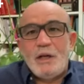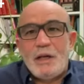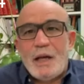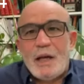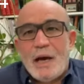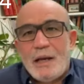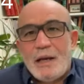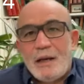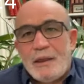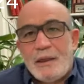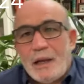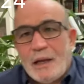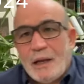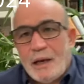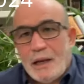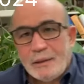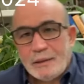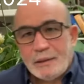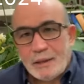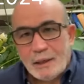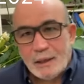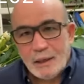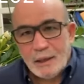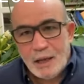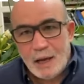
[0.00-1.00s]
الكارثة لا
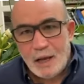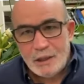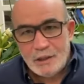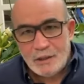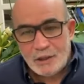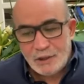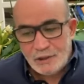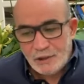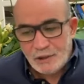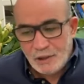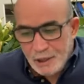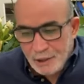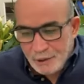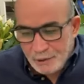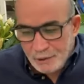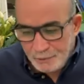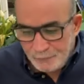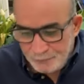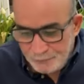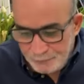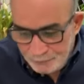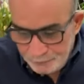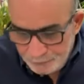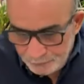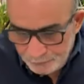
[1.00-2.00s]
قدر الله على الجزائر
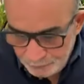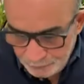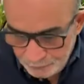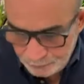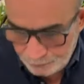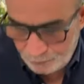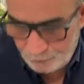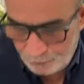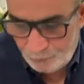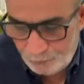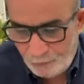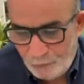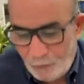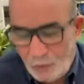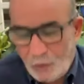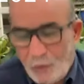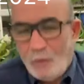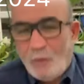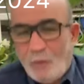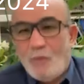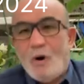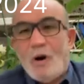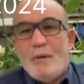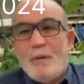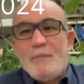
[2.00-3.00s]

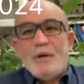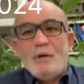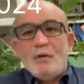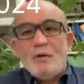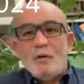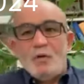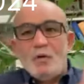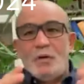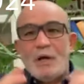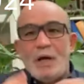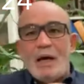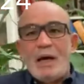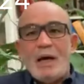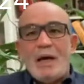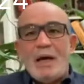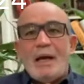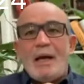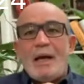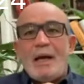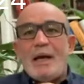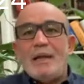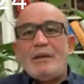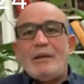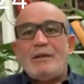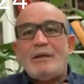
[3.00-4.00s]
ومن هنا
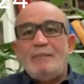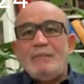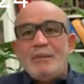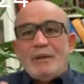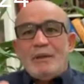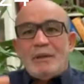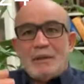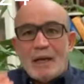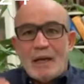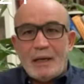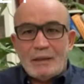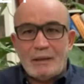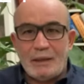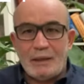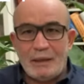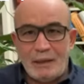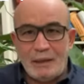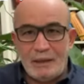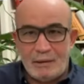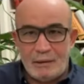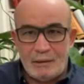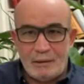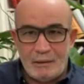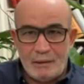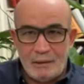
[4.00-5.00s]
راه يتم
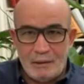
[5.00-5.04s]
التخطيط